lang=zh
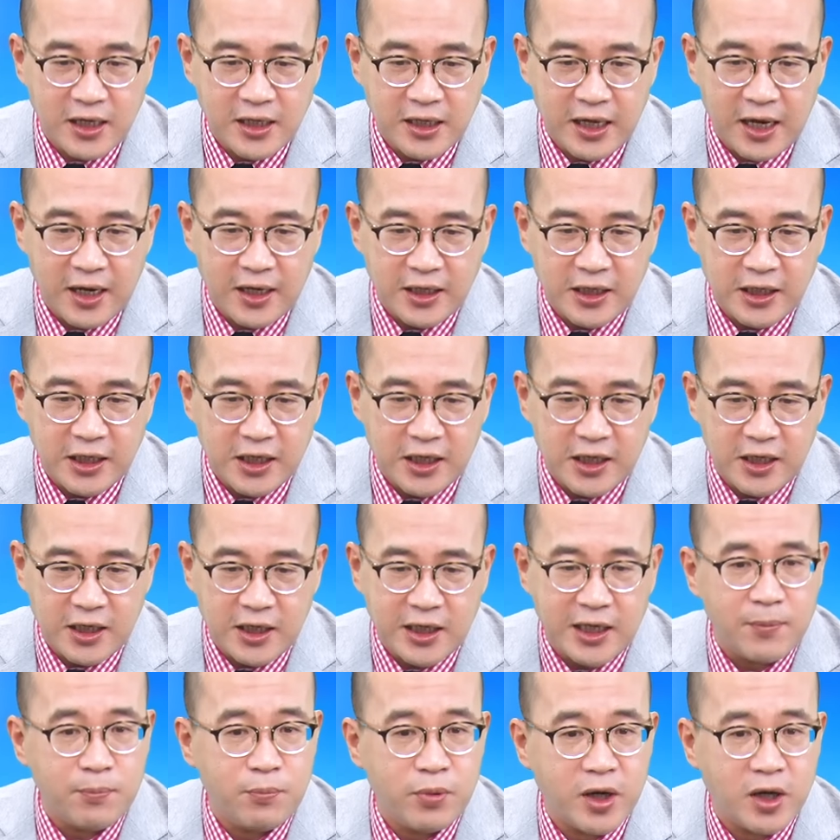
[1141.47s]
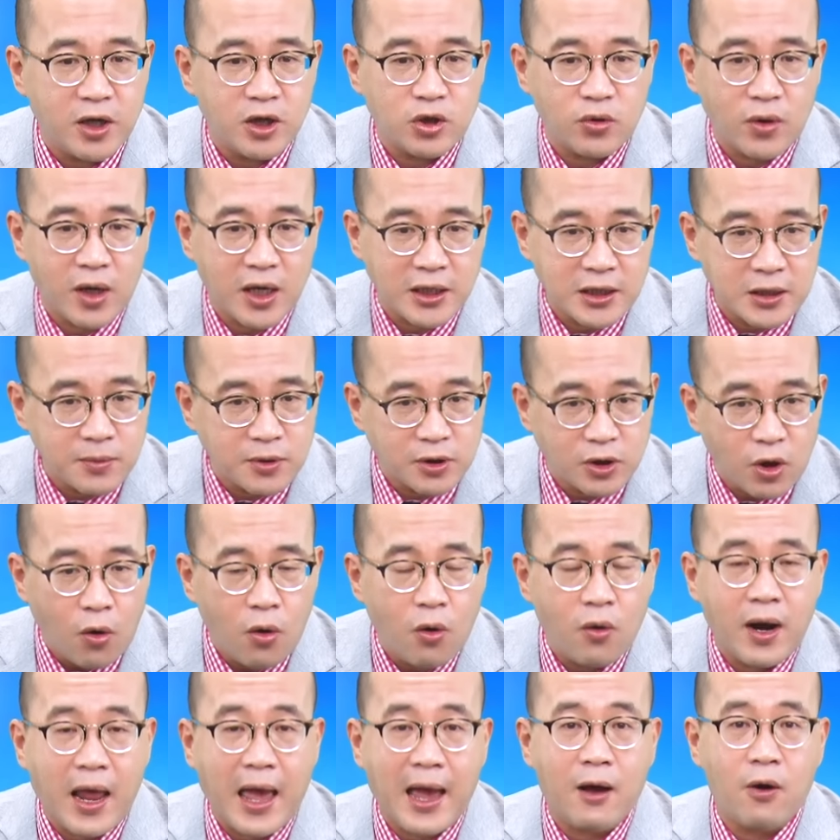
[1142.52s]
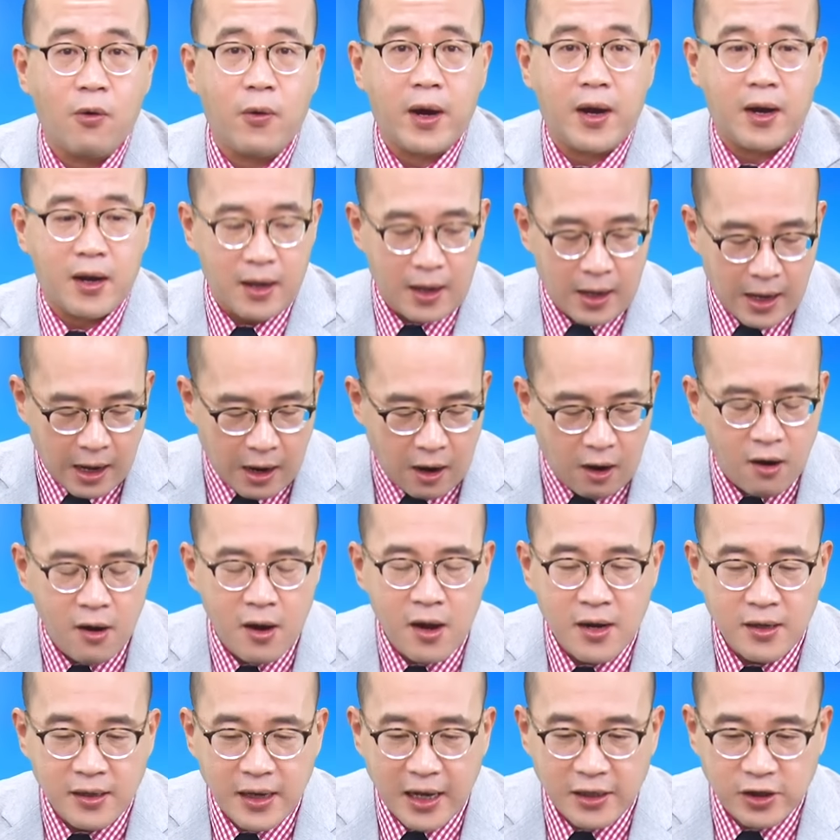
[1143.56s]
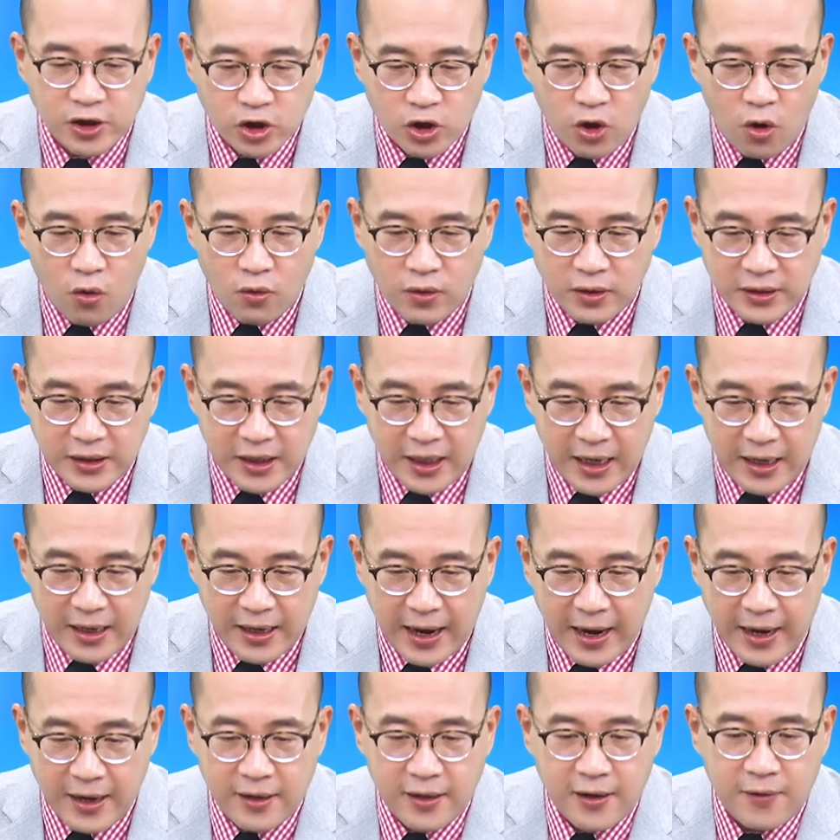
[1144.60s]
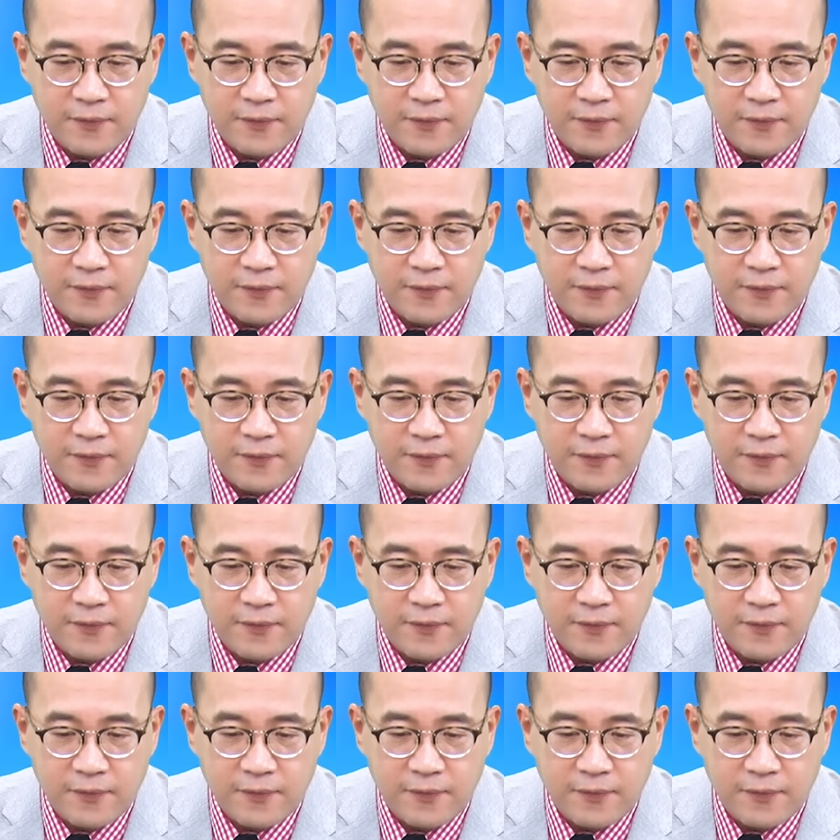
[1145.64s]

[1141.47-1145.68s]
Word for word: 天1110不能追？是不是都拉回了？好，那重点来了，